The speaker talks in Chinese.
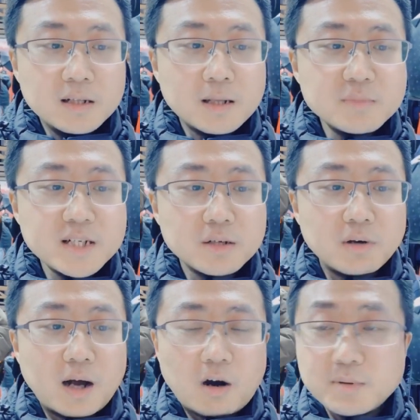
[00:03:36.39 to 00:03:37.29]
那么这一
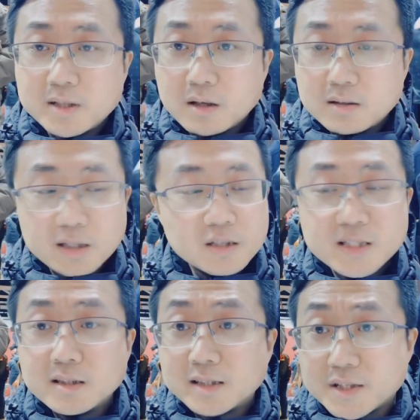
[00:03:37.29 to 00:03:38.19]
款 LP 幺 E 幺
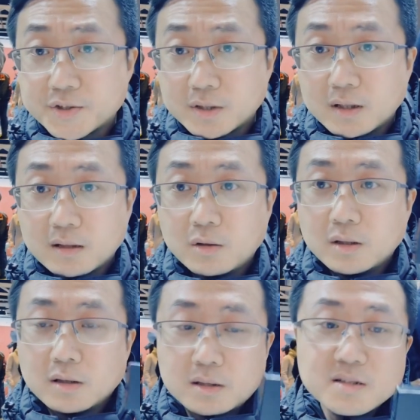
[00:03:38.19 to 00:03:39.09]
七的电池呢，
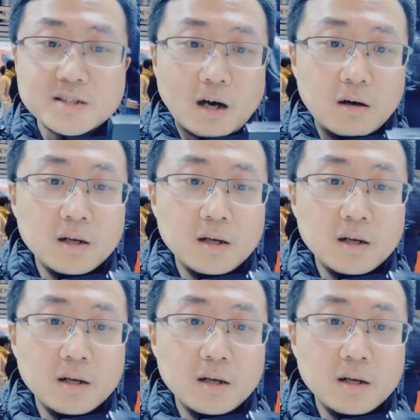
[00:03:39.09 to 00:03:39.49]
呃，更小，